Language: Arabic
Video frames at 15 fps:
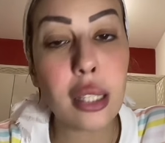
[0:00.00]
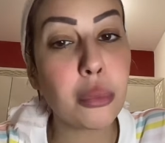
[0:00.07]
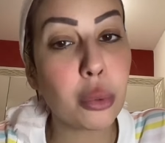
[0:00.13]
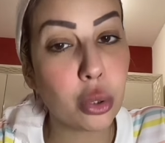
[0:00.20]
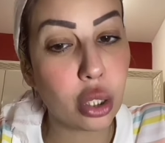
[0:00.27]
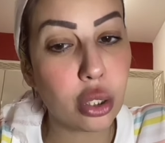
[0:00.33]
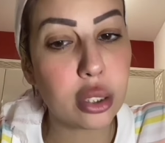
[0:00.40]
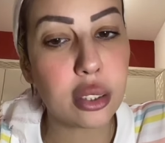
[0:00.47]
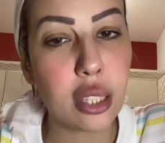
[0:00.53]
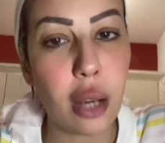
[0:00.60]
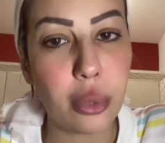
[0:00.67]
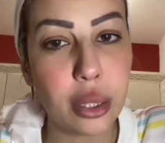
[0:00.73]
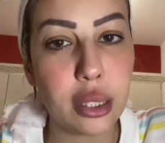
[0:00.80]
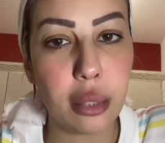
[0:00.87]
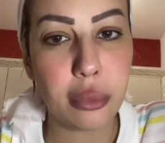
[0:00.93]
كيبغيو يدخلوك
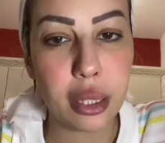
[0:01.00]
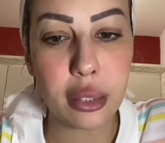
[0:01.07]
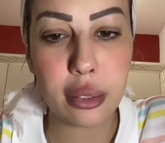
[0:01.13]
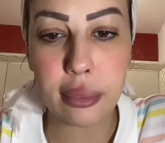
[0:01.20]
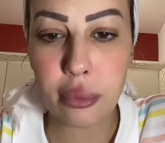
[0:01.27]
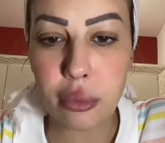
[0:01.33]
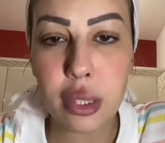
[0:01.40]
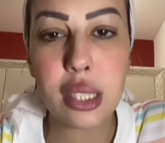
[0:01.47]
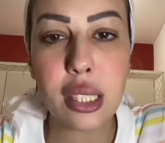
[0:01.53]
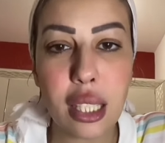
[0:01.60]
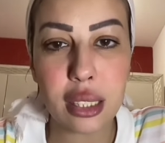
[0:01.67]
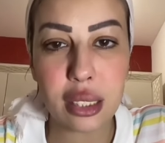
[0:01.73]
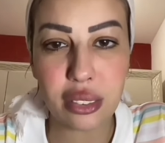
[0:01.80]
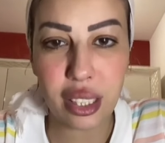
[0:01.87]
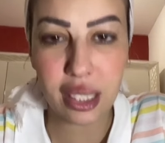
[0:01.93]
تناوي زعما
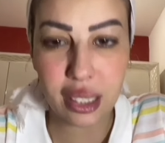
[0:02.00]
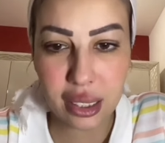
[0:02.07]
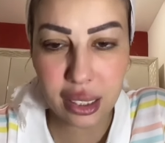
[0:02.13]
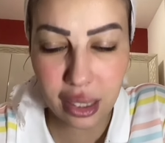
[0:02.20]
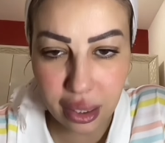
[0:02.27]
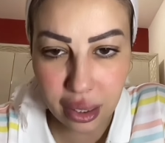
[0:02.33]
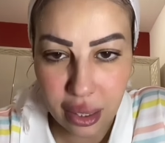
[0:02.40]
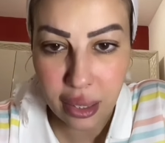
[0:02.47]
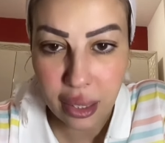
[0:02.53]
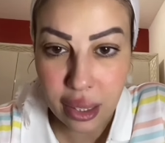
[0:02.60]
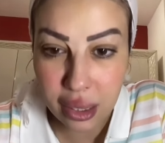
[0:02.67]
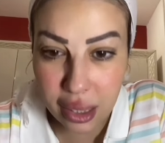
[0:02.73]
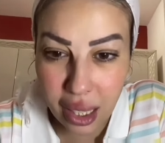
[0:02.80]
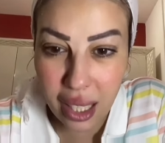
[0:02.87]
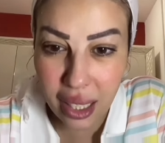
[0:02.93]
سير اختي بحالك سير
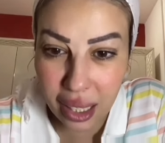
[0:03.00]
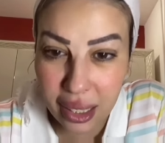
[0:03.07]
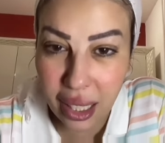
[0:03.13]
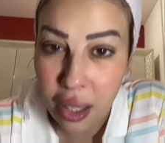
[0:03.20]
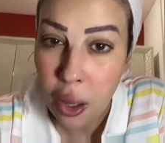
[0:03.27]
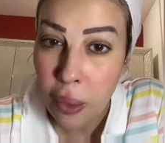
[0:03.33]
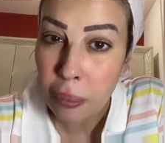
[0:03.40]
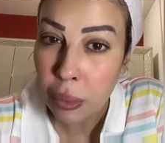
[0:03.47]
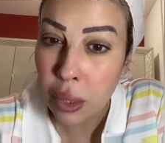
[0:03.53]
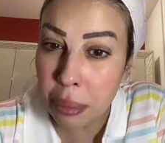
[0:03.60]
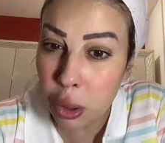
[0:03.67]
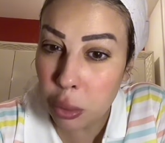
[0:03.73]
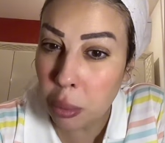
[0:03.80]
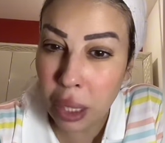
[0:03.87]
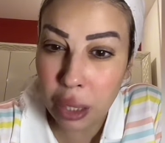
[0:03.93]
سير القيده
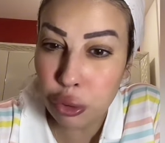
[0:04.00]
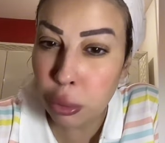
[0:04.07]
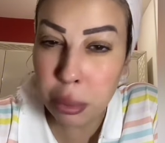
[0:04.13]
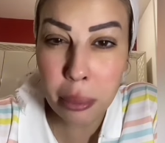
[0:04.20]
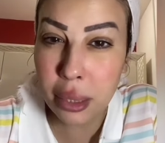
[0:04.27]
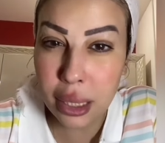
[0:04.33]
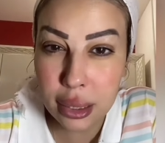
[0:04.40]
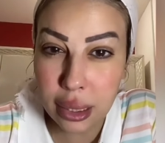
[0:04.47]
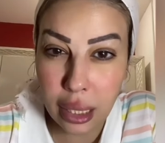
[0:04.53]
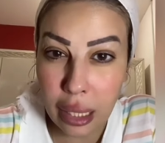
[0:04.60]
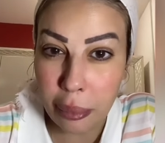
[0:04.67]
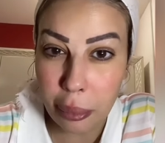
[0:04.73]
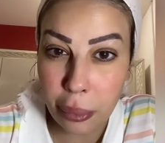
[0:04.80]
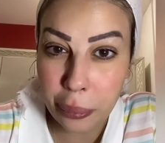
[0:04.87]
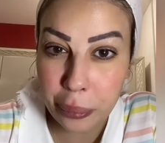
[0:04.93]
دابا نتوما ما عرفوش مع
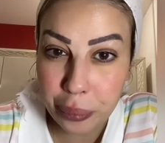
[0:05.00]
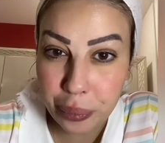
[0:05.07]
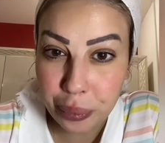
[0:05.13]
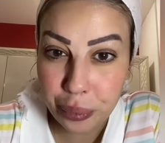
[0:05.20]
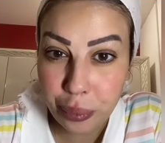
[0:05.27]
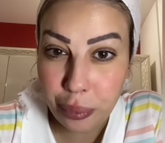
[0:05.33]
كتعاملوا